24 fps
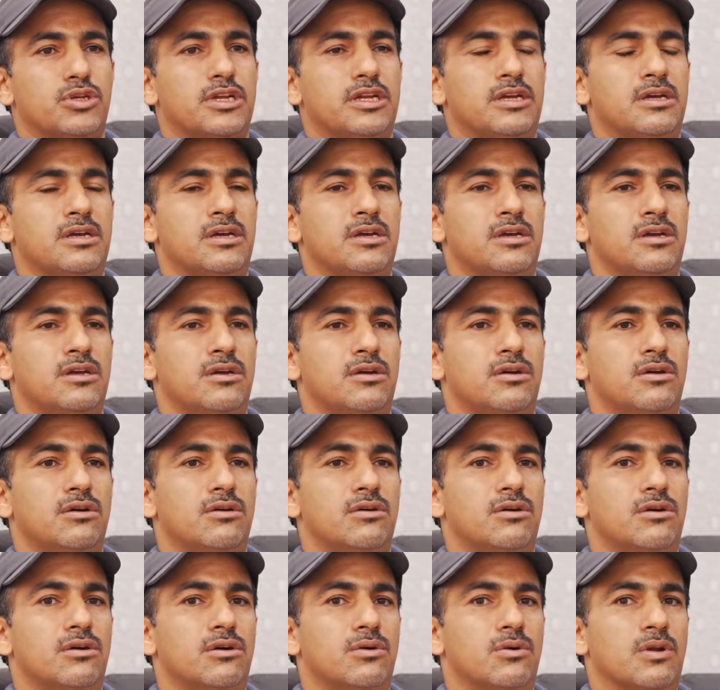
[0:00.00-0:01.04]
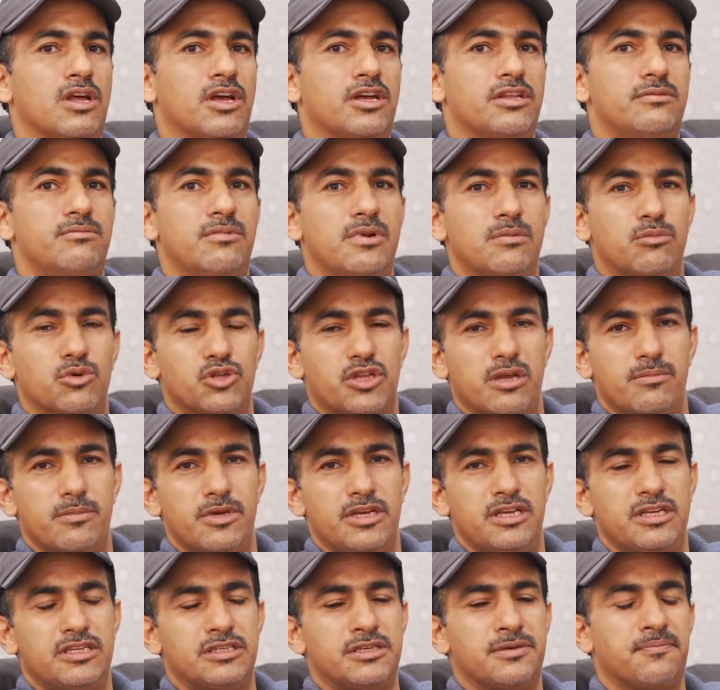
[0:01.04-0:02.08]
هنا الخدمة
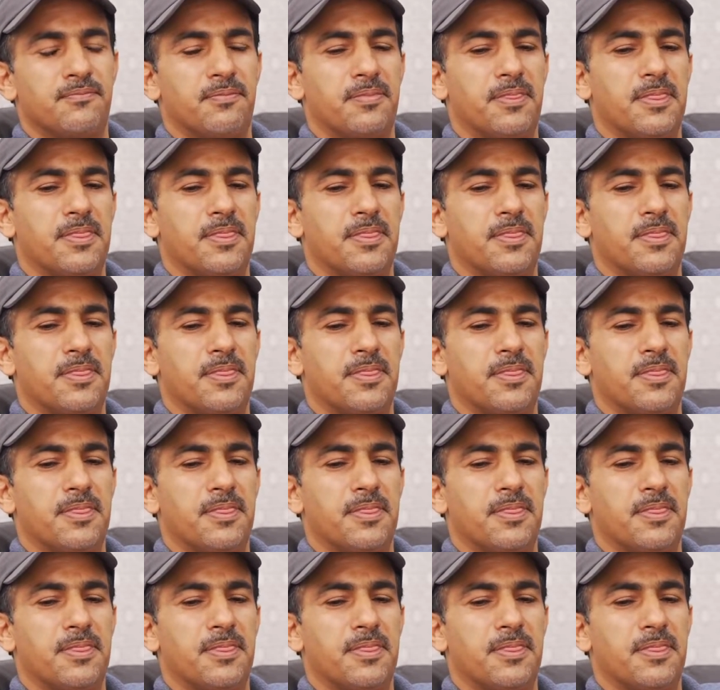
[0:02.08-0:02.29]
المتميزة